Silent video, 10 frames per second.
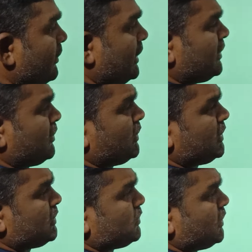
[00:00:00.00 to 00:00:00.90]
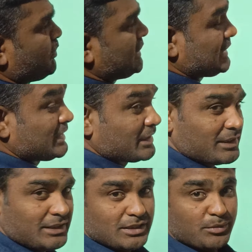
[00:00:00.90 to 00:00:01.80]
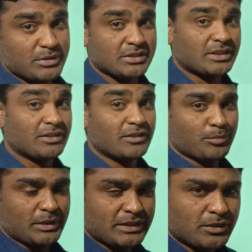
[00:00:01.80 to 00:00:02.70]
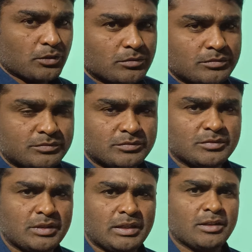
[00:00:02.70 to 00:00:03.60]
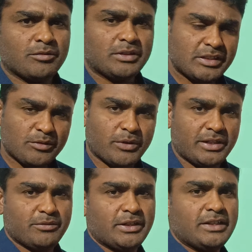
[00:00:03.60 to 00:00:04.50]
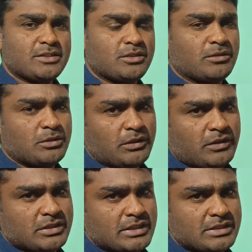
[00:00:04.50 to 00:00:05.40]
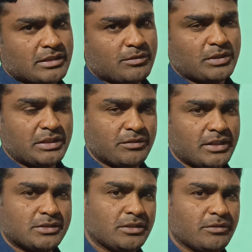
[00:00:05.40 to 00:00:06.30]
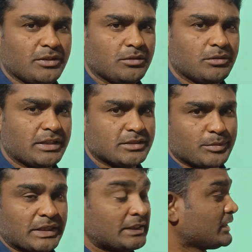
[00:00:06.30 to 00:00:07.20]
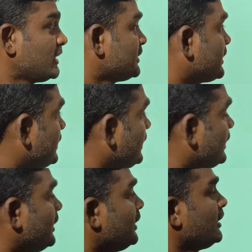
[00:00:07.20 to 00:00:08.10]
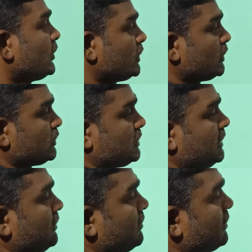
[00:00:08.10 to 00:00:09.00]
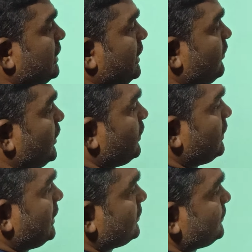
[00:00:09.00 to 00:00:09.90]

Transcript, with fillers: వీళ్ళంతా కూడా జూనియర్ పంచాయత్ సెక్రటరీ జాబ్ వచ్చిందండి రెండు వేల పద్దెనిమిదిలో విత్ ఇన్ ఫార్టీ ఫైవ్ డేస్లో నోటిఫికేషన్ వేసిన ఫార్టీ ఫైవ్ డేస్లో వీళ్ళు ఎగ్జామ్ కండక్ట్ చేయడం జరిగింది ఇగో ఇందులో చూడండి కే వినోద